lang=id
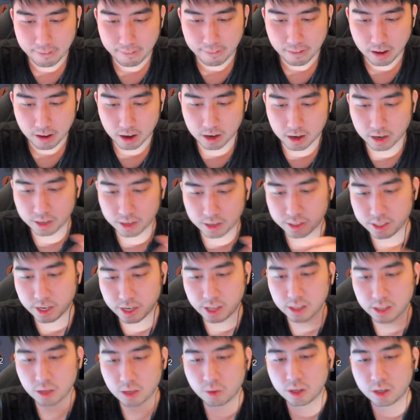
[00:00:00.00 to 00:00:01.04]
Karena di
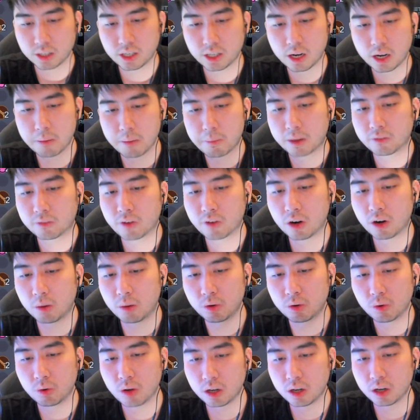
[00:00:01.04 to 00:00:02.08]
sini kita udah jadi 4
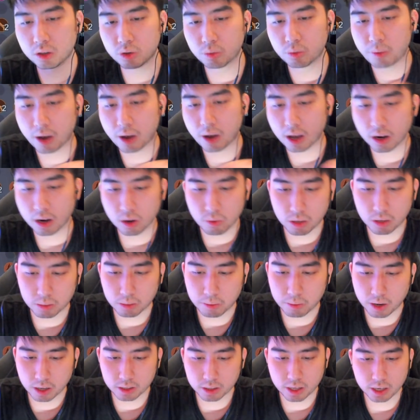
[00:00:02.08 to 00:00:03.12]
Venom duluan tuh bakal kuat
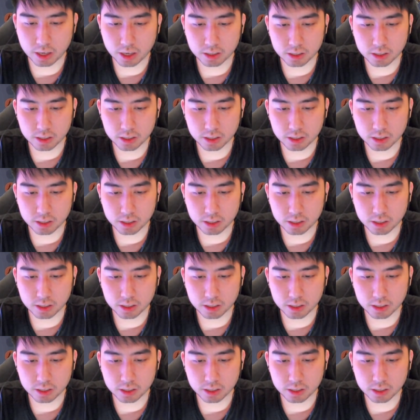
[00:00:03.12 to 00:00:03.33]
banget guys.